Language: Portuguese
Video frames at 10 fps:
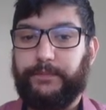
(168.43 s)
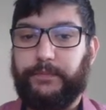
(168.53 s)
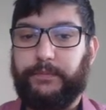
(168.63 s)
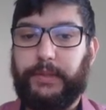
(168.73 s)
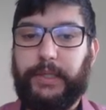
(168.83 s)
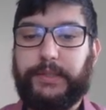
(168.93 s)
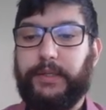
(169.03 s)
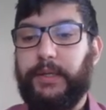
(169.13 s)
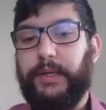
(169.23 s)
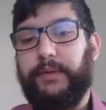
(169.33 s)

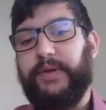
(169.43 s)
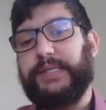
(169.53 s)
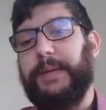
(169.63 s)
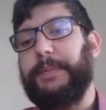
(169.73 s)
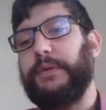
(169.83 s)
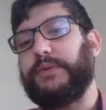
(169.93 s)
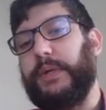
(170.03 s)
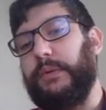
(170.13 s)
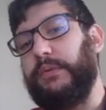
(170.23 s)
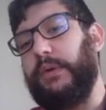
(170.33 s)
Beleza? Vai sempre ter uns,
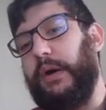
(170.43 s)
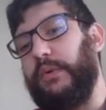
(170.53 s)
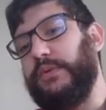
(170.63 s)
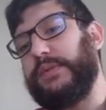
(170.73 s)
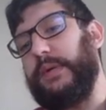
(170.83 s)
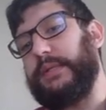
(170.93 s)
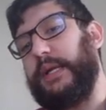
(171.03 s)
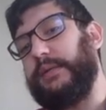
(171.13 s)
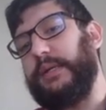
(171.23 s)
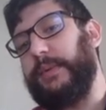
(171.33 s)
um, alguns
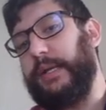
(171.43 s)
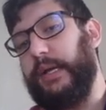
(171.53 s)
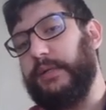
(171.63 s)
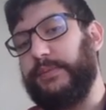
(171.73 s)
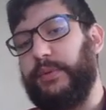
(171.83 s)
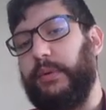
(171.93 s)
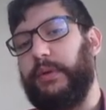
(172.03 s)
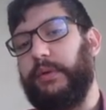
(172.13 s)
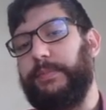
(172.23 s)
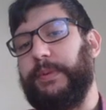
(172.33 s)
quadrados amarelos, pessoal,
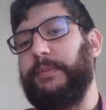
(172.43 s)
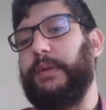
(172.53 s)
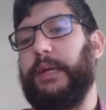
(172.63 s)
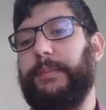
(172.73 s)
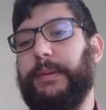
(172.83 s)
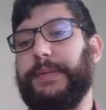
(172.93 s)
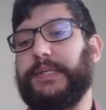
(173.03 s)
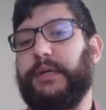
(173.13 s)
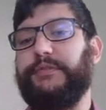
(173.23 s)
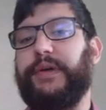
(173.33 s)
que é para
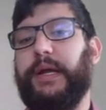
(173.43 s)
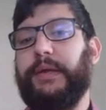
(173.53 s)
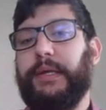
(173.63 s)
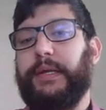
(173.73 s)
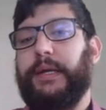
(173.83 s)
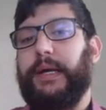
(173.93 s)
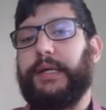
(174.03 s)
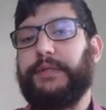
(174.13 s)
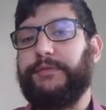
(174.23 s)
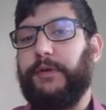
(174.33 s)
preservar
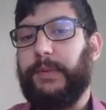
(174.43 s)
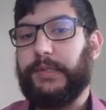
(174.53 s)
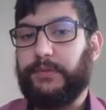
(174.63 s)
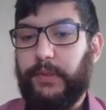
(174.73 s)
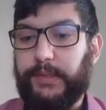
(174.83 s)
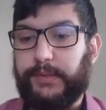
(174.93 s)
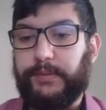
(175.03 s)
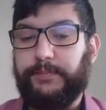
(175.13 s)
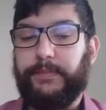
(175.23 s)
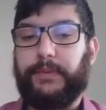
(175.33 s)
as
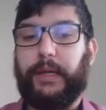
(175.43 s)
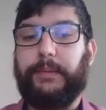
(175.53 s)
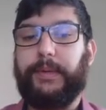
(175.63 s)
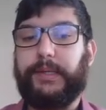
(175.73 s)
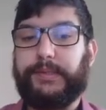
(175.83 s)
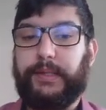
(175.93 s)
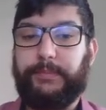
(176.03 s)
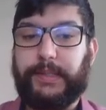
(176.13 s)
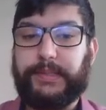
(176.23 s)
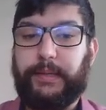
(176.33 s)
informações tá? Mas é
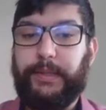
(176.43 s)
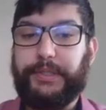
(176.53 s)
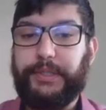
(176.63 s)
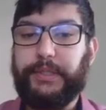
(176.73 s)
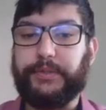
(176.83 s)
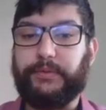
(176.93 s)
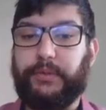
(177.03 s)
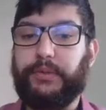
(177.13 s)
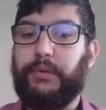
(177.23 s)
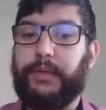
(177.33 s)
basicamente isso.
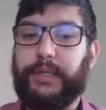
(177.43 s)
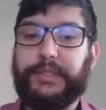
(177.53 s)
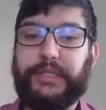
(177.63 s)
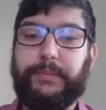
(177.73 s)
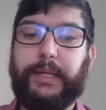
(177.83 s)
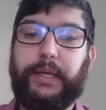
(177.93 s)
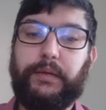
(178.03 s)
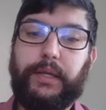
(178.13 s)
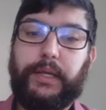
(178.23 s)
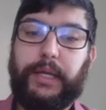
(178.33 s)
Quando tem um quadradinho
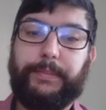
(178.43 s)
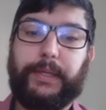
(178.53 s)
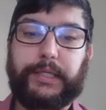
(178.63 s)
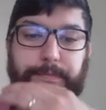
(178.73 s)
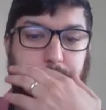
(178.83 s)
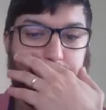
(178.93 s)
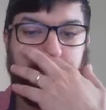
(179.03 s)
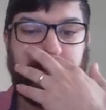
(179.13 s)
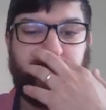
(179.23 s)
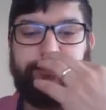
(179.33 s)
amarelo, é para que as
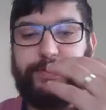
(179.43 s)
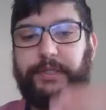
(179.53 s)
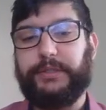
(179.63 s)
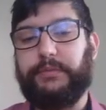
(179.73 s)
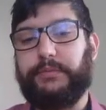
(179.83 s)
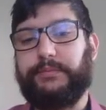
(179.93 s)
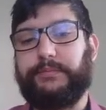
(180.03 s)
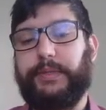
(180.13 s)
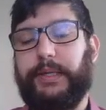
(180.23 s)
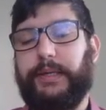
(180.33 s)
pessoas não vejam
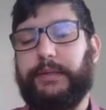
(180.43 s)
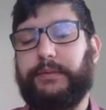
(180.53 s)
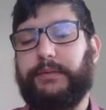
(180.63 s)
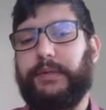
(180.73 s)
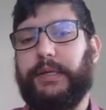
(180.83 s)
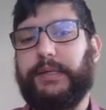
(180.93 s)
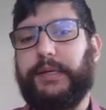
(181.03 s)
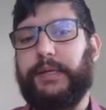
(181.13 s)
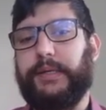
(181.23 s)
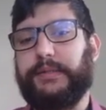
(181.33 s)
é,
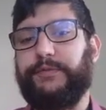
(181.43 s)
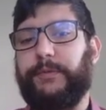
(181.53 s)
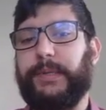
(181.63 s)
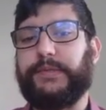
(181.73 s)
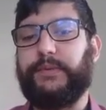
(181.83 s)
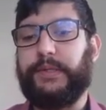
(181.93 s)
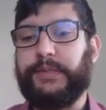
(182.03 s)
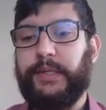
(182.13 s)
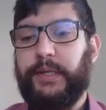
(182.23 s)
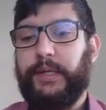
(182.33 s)
as informações